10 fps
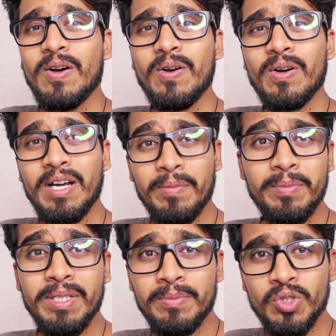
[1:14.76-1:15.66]
और हमें
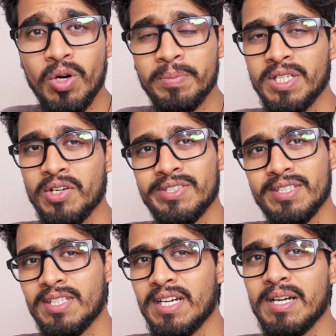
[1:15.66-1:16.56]
भी अब जॉब की
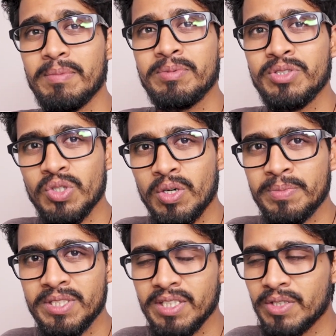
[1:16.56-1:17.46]
आवश्यकता है हमें भी
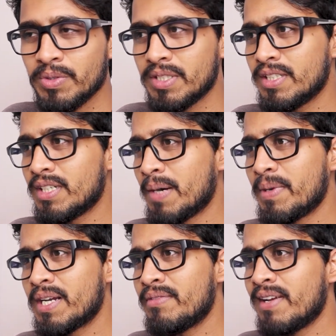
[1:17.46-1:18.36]
जॉब चाहिए क्योंकि
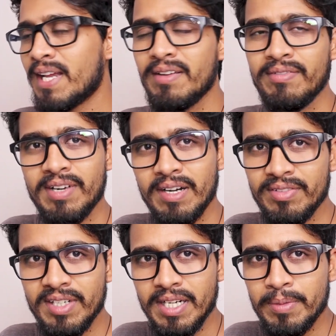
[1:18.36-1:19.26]
हमारी भी लाइफ
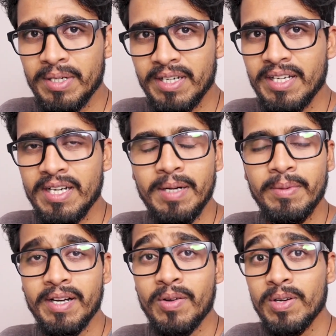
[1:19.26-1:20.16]
काफ़ी आगे बढ़ गई है
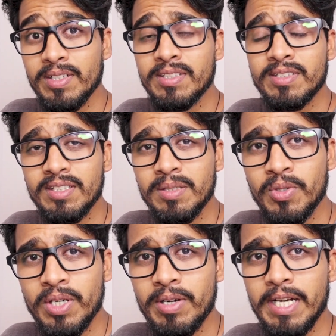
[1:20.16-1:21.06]
हमारे कॉलेजेस ख़त्म
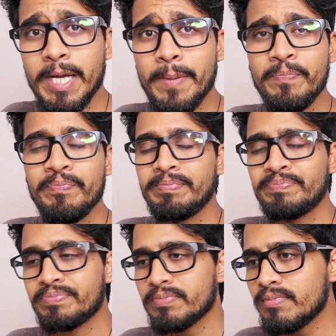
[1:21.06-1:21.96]
होने वाले हैं
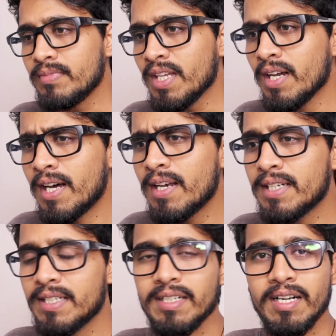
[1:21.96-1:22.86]

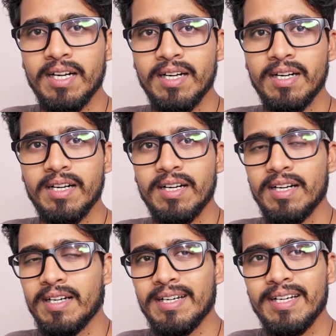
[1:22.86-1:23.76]
हालांकि
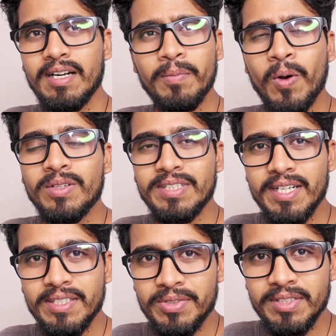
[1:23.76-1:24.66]
बहुत
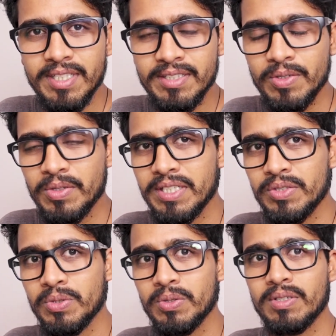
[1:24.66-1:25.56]
सारे स्टूडेंट्स ऐसे होंगे
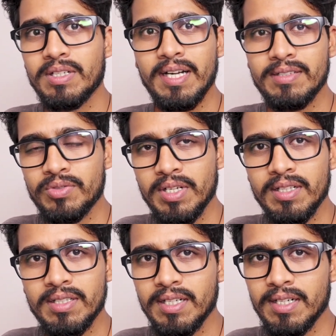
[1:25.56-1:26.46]
जो क्लास
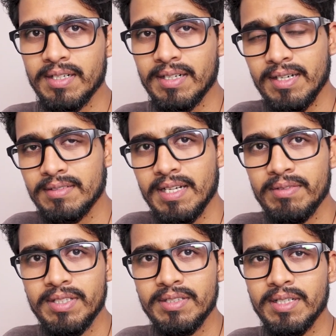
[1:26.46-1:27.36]
ट्वेल्थ या क्लास
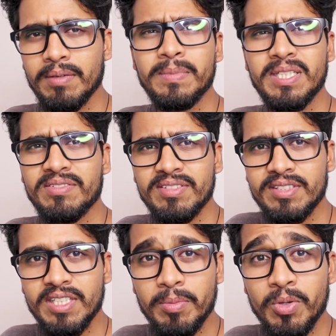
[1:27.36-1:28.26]
इलेवेंथ या टेक
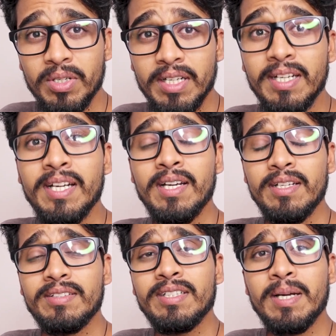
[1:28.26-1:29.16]
फर्स्ट ईयर में होंगे
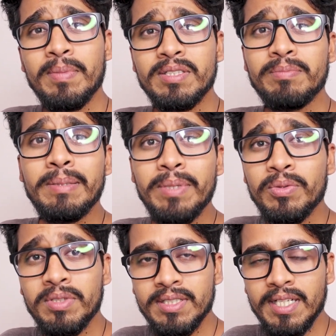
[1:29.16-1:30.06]
जिनके पास मे भी
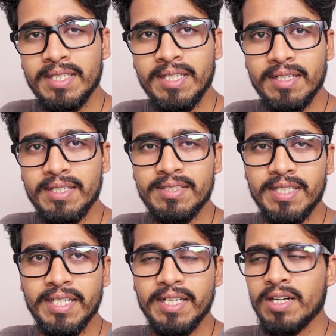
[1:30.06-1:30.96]
उतनी ज़्यादा
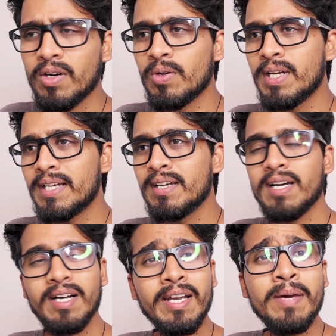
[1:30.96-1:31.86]
अंडरस्टैंडिंग ना हो
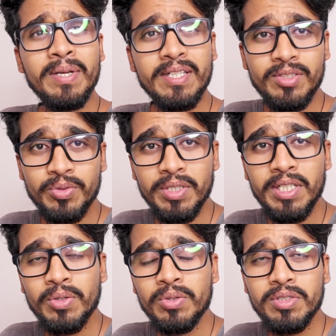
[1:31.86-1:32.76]
लेकिन अगर आप एक
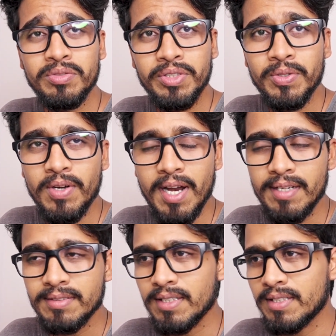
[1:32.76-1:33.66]
स्टूडेंट हो तो इस वीडियो को
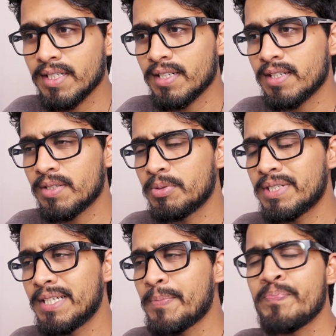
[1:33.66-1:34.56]
लास्ट तक देखना
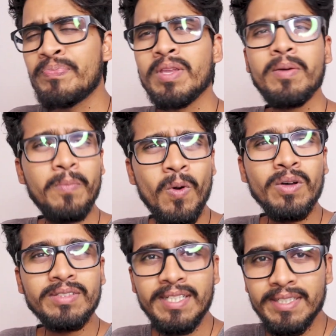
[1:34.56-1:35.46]
क्योंकि
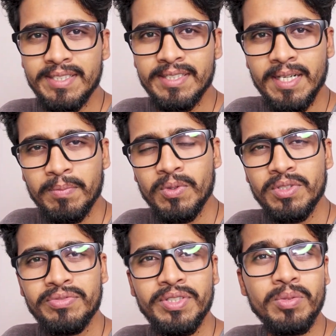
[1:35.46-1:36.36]
बहुत सारी चीज़ें आपको
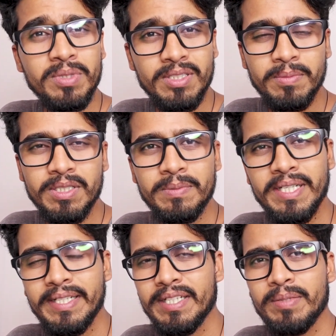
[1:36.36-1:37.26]
इस वीडियो में समझ में
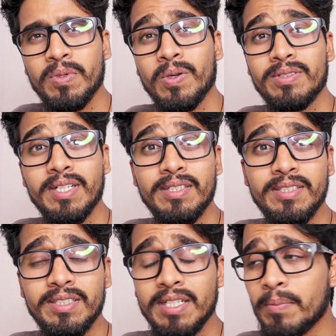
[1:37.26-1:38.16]
आएंगी बहुत सारी
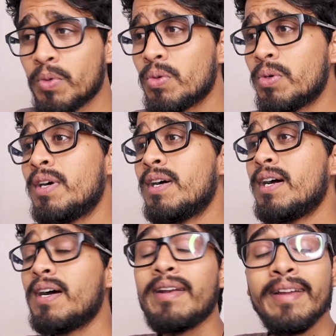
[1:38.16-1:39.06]
चीज़ें आपको
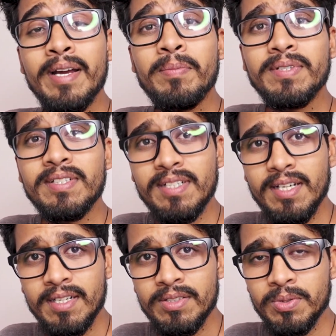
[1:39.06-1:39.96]
नया पता
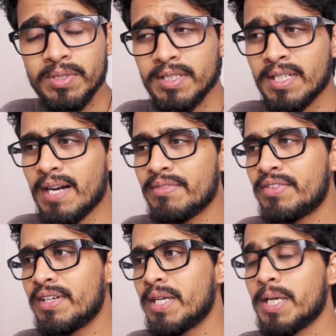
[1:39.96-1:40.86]
चलेगा जो कि
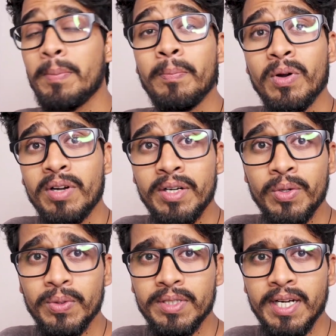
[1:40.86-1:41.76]
काफ़ी
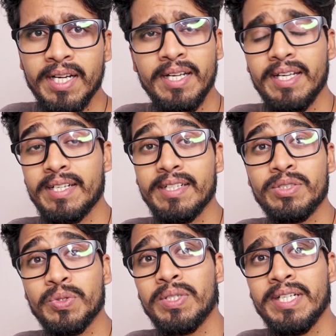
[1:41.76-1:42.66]
इम्पोर्टेंट होता है एक
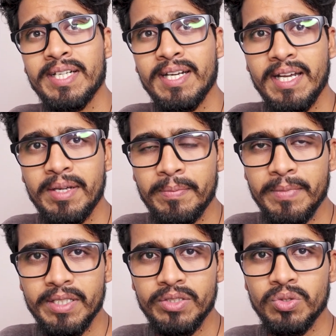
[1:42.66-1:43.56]
स्टूडेंट की लाइफ
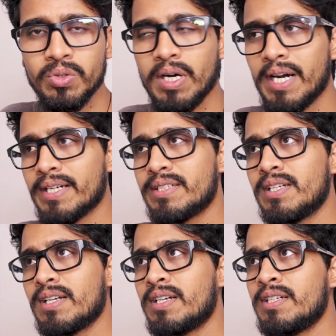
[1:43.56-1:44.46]
में जो आगे
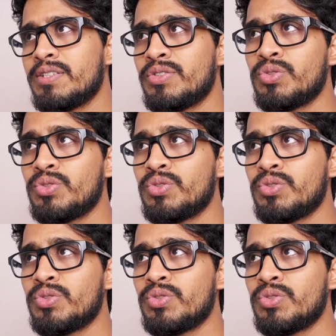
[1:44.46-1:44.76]
चल के